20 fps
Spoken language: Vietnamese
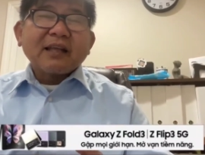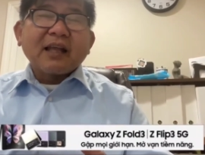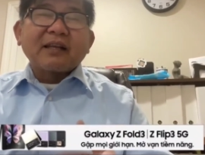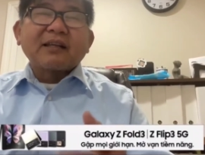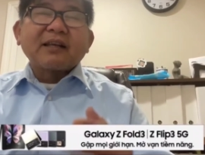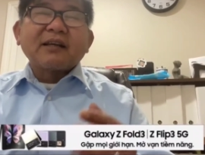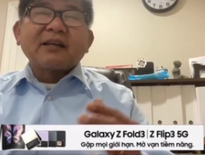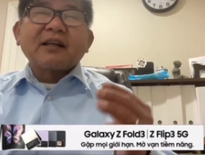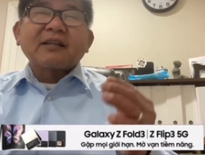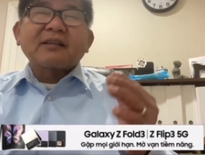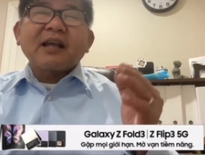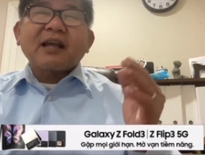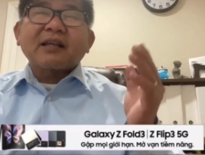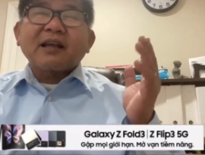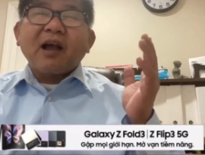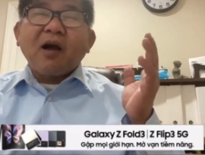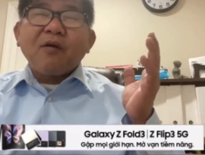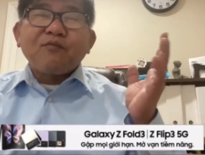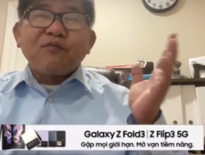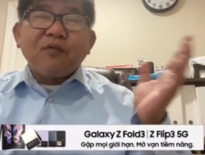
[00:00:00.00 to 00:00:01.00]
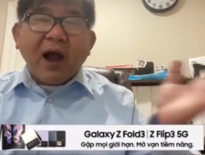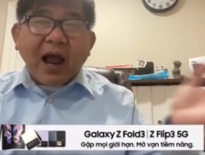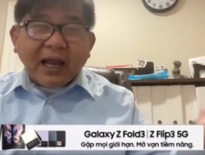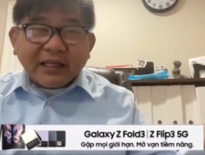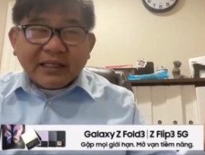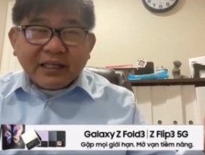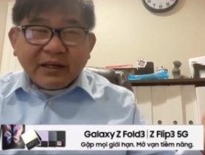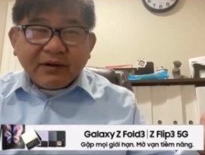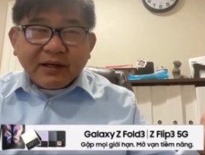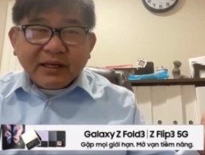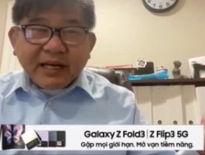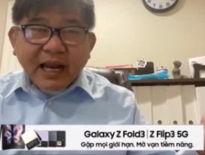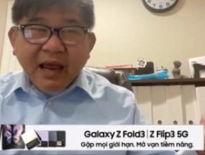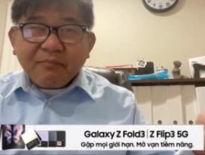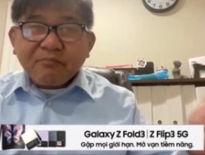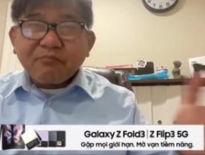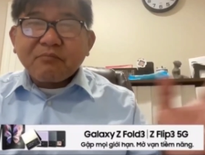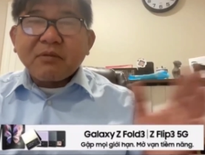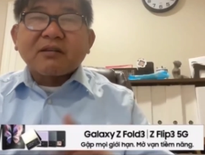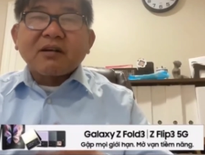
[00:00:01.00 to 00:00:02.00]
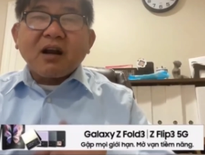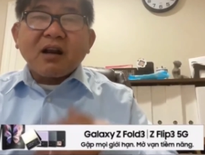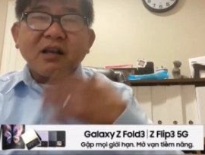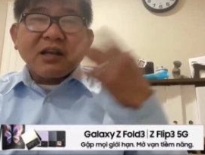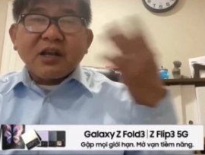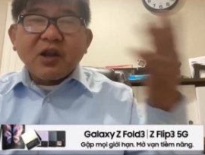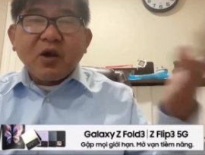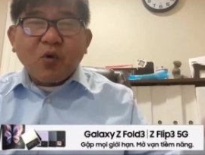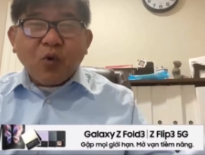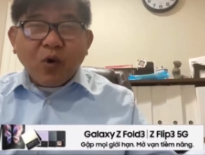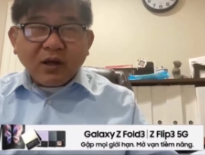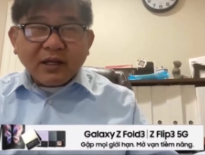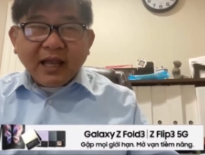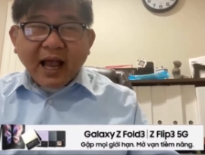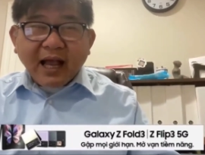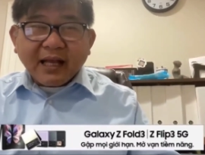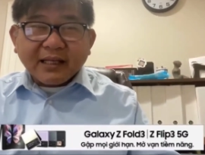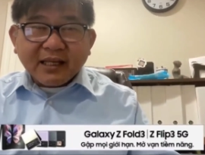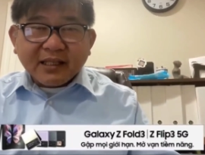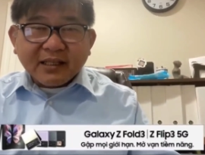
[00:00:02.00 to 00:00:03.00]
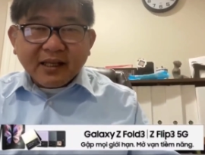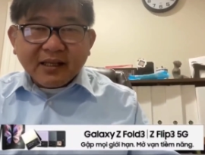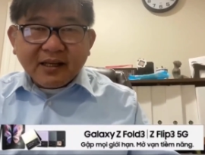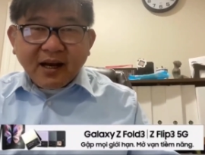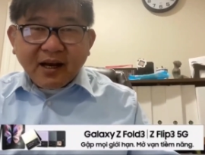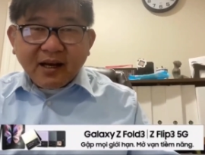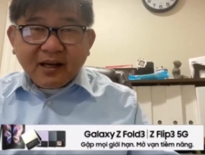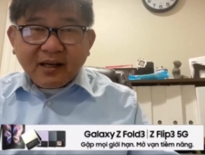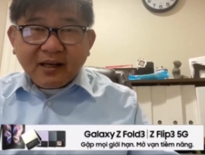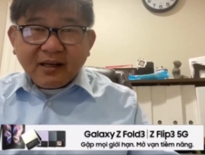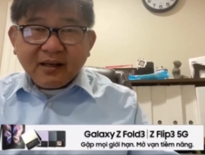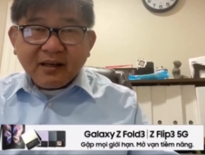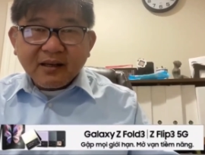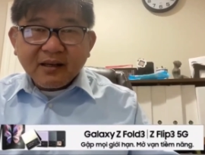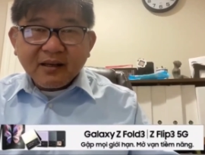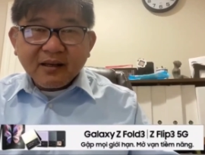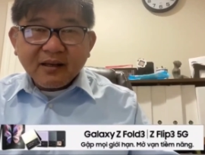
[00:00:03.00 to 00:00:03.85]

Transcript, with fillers: thành thử ra thì anh không phải chỉ việt nam mà rất nhiều quốc gia trên thế giới